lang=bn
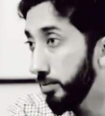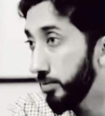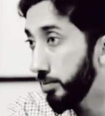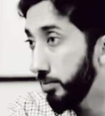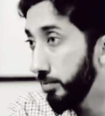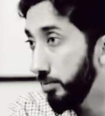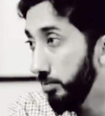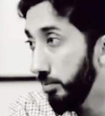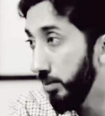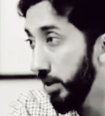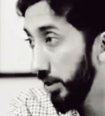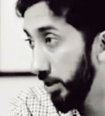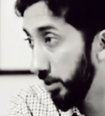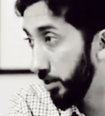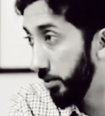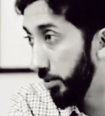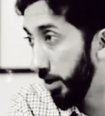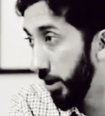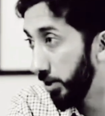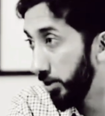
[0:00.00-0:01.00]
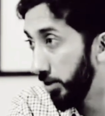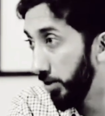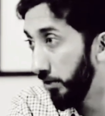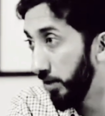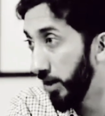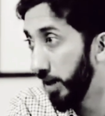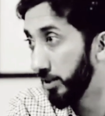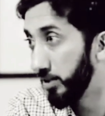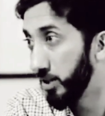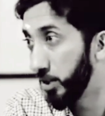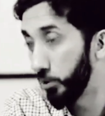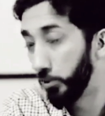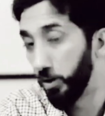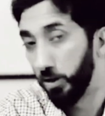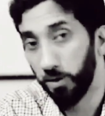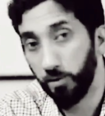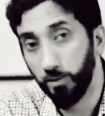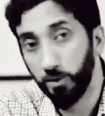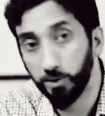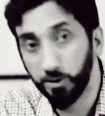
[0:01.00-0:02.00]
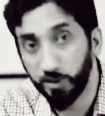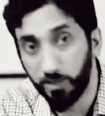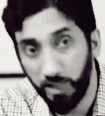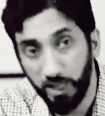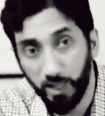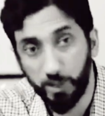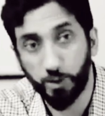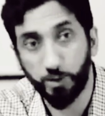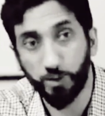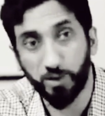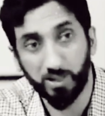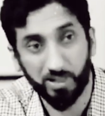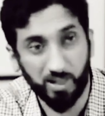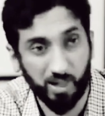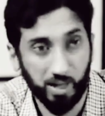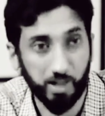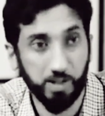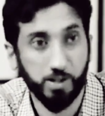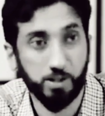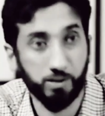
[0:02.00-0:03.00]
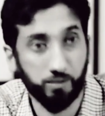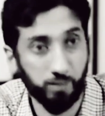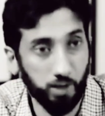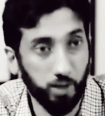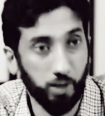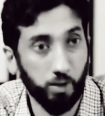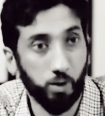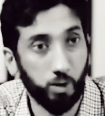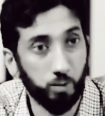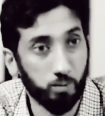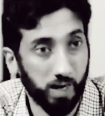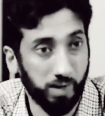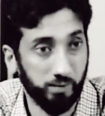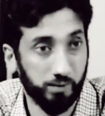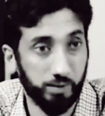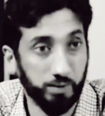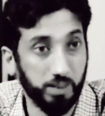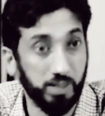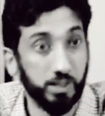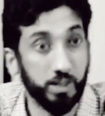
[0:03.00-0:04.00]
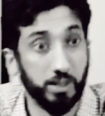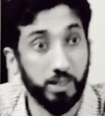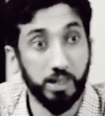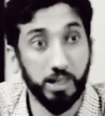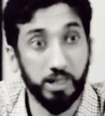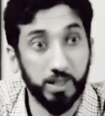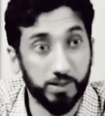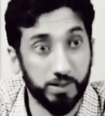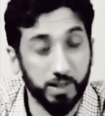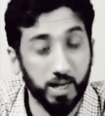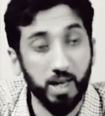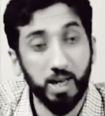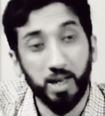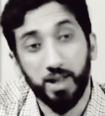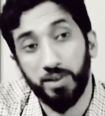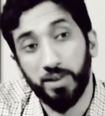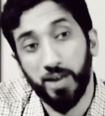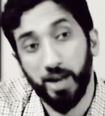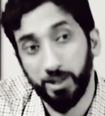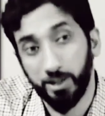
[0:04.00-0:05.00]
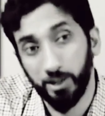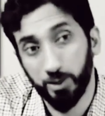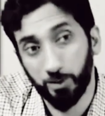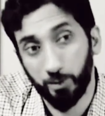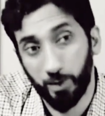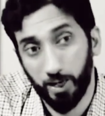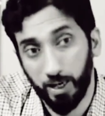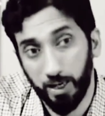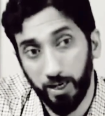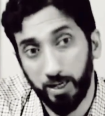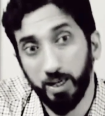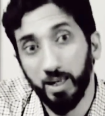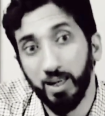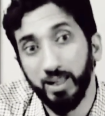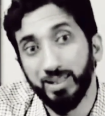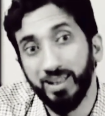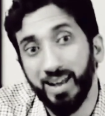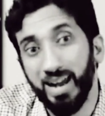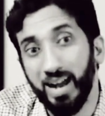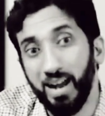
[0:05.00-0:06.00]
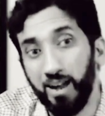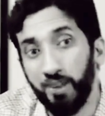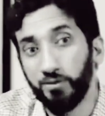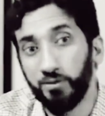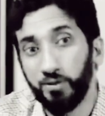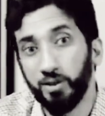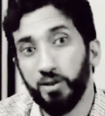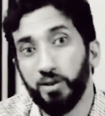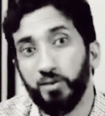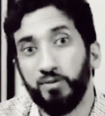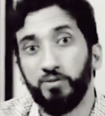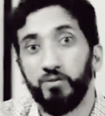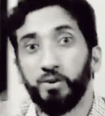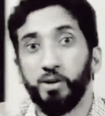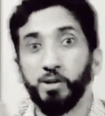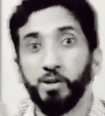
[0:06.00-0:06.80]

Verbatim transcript: সবচেয়ে মারাত্মক ধরনের আত্মহমিকার সংঘাত এজন্যই মানব ইতিহাসের সবচেয়ে বড় পতন হজরত আদম আলাহিসাল্লামের বেহেস্তে